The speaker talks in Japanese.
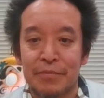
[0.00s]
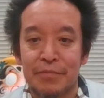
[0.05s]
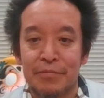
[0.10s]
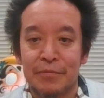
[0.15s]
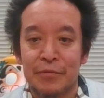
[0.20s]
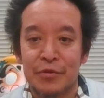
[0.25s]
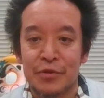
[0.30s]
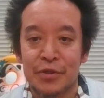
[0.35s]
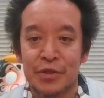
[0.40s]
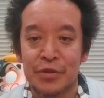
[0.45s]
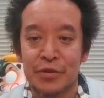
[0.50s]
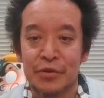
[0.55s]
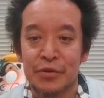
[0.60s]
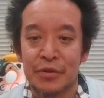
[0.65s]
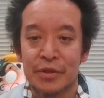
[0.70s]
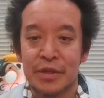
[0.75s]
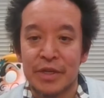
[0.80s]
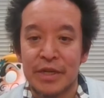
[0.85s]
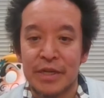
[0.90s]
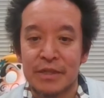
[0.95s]

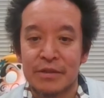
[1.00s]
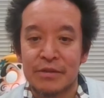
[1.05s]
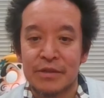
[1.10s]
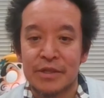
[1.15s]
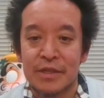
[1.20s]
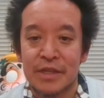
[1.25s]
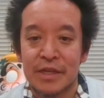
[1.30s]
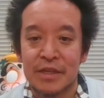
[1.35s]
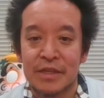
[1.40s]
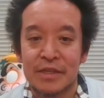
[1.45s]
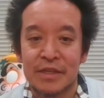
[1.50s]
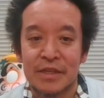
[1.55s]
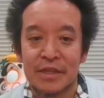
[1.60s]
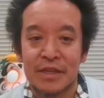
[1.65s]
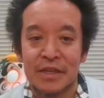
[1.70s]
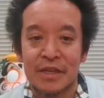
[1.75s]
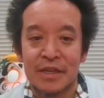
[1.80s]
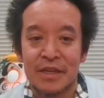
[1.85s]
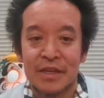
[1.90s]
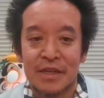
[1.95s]
ポストについてです
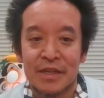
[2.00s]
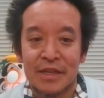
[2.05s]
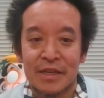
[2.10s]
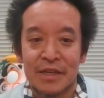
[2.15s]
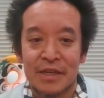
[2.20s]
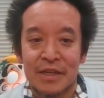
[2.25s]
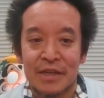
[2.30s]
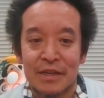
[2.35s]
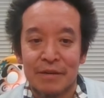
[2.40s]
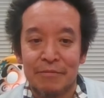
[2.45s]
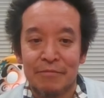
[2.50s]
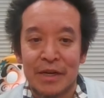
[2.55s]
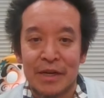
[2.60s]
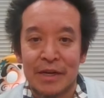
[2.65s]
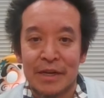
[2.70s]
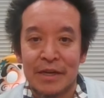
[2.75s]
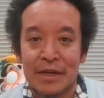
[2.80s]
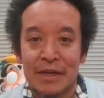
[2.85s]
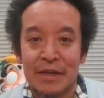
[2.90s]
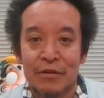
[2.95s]
ね、えー、ま
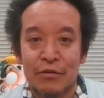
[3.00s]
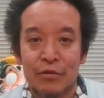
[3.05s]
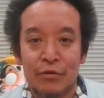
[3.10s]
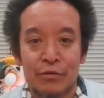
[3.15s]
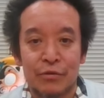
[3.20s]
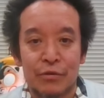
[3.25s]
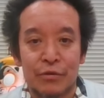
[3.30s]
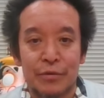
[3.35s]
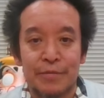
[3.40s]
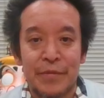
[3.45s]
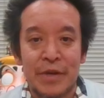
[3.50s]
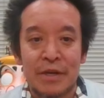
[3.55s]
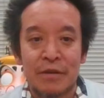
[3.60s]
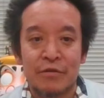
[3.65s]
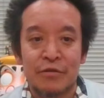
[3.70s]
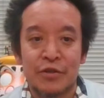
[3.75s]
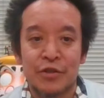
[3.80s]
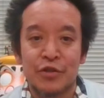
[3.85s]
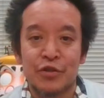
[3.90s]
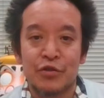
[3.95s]
あ、いろいろと
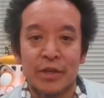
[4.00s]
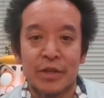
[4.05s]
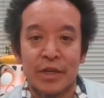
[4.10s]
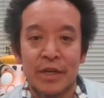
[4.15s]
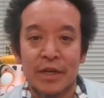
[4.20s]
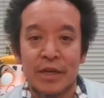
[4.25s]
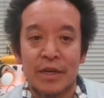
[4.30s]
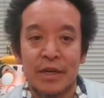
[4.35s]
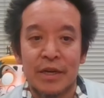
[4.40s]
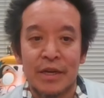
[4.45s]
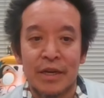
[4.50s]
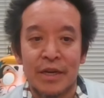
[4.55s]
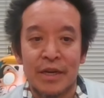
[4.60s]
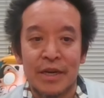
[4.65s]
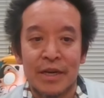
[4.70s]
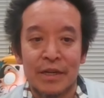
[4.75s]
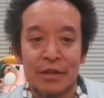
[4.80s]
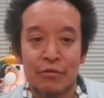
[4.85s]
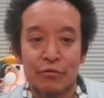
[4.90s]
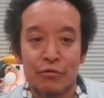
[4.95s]
X 上で、
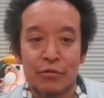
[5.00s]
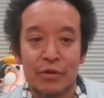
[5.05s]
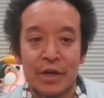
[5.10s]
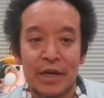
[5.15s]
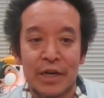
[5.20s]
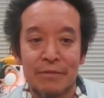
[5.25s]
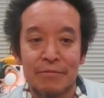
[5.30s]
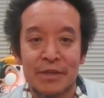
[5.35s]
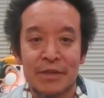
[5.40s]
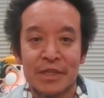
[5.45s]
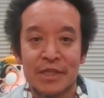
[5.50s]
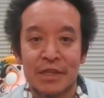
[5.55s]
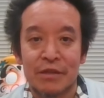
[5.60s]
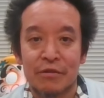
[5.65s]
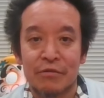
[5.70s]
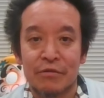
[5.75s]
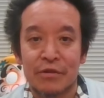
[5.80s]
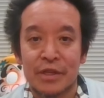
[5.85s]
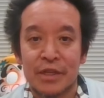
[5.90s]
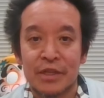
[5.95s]
え反応がありました
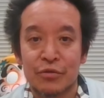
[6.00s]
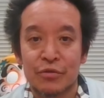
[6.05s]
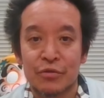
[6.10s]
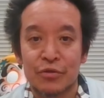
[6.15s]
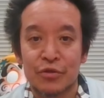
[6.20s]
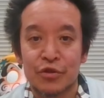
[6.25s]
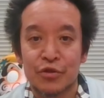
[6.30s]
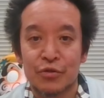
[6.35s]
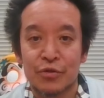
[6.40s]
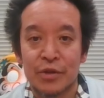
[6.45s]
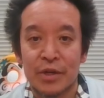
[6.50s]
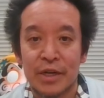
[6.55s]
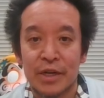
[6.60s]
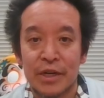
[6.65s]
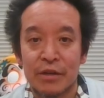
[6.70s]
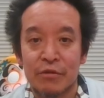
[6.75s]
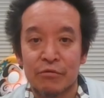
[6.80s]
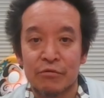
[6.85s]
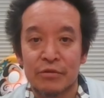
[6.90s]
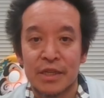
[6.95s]
ので、ちょっと紹
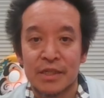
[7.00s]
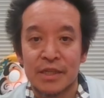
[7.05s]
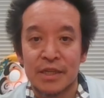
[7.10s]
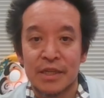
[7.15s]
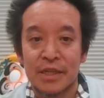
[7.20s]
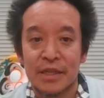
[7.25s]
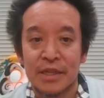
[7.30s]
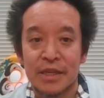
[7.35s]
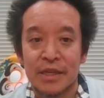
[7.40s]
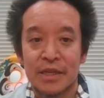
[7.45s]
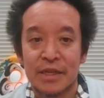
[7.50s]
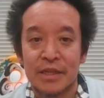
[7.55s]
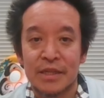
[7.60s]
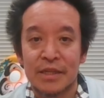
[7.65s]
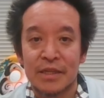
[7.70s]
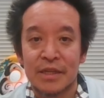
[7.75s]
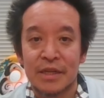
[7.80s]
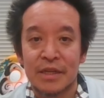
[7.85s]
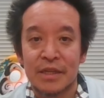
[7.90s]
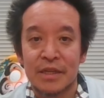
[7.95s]
介をさせてい
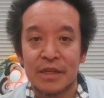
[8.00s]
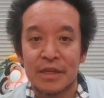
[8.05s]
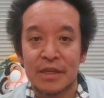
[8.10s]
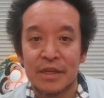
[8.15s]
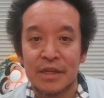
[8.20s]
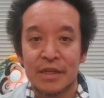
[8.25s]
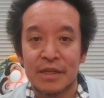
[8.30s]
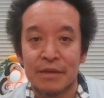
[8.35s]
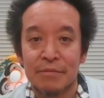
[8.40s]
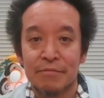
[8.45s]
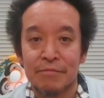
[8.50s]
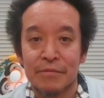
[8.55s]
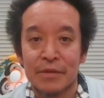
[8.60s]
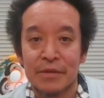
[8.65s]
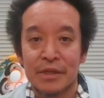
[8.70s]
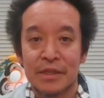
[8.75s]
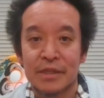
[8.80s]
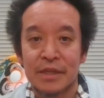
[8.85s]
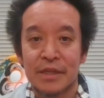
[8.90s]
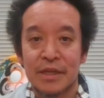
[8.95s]
ただきま
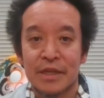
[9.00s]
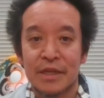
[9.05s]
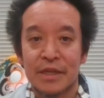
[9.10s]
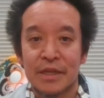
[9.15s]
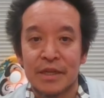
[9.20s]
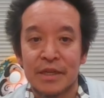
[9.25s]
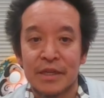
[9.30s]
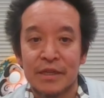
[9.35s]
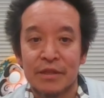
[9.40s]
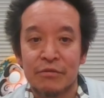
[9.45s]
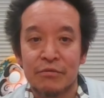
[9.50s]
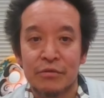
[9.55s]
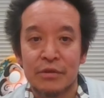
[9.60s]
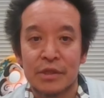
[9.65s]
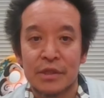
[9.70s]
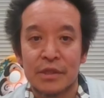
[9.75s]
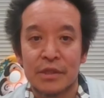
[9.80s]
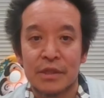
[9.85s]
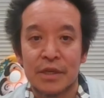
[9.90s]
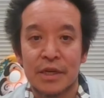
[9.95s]
す。えー、一
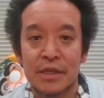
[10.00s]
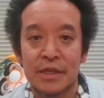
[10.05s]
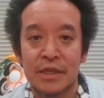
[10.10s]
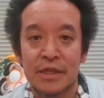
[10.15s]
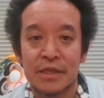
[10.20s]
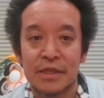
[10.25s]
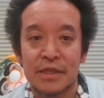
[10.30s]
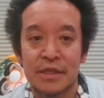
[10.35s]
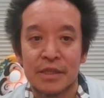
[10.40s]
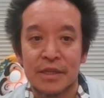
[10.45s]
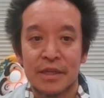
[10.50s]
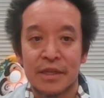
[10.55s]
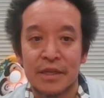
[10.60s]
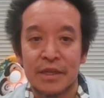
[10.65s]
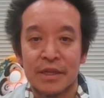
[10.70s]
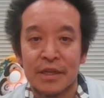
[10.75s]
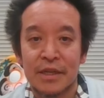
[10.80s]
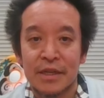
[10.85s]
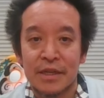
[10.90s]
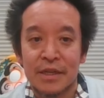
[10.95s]
つがですね、
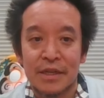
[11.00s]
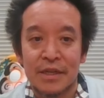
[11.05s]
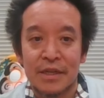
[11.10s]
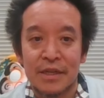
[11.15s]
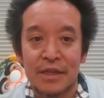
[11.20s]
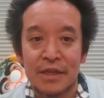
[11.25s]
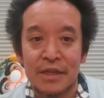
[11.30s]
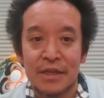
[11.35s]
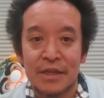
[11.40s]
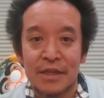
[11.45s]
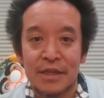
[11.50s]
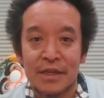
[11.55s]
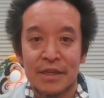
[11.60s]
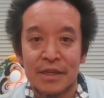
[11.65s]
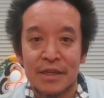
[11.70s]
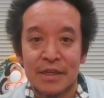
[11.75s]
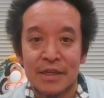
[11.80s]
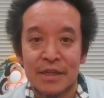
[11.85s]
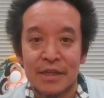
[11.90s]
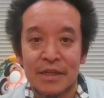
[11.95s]

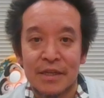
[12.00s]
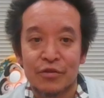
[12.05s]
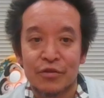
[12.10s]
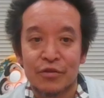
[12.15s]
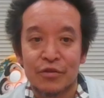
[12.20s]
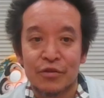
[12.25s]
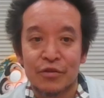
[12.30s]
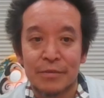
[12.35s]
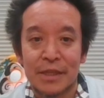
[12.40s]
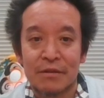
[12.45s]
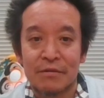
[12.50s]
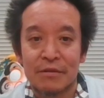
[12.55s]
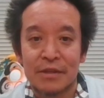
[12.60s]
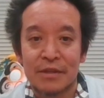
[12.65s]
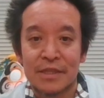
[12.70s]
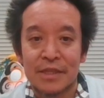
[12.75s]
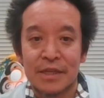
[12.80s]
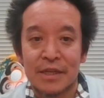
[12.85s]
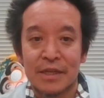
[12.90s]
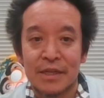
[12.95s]
えー、ちょっと待ってくだ
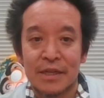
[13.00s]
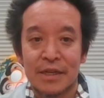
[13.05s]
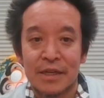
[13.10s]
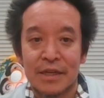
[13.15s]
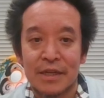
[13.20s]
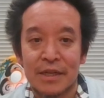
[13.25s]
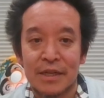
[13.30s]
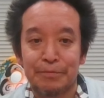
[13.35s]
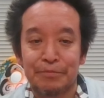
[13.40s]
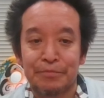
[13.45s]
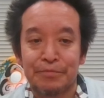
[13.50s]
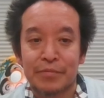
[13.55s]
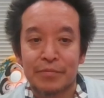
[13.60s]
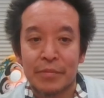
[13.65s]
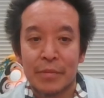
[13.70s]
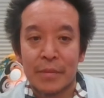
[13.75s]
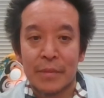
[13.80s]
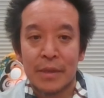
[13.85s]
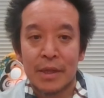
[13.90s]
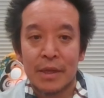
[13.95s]
さいね。はい。
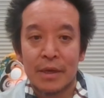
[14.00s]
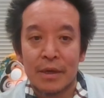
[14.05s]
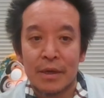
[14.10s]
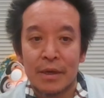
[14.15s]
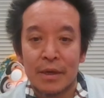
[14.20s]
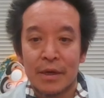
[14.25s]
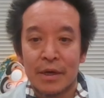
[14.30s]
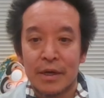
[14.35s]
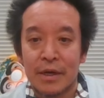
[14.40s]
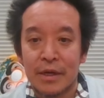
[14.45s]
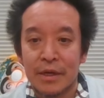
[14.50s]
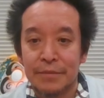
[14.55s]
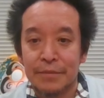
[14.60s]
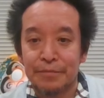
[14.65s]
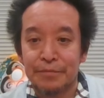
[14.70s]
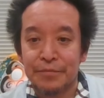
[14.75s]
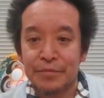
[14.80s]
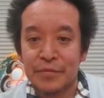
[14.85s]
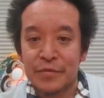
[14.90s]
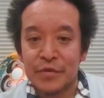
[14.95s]
はい。
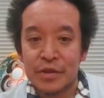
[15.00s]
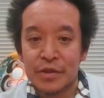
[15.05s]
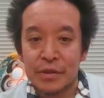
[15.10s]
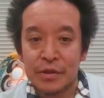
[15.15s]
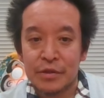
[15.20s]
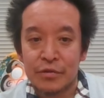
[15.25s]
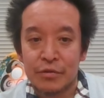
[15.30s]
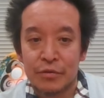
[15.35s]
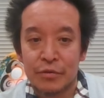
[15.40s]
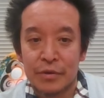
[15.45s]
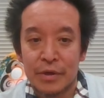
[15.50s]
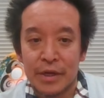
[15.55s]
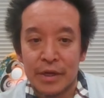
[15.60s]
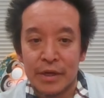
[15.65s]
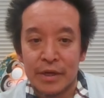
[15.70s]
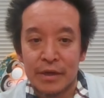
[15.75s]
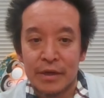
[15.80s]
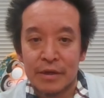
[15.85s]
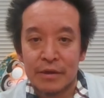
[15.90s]
ちょっと、はい。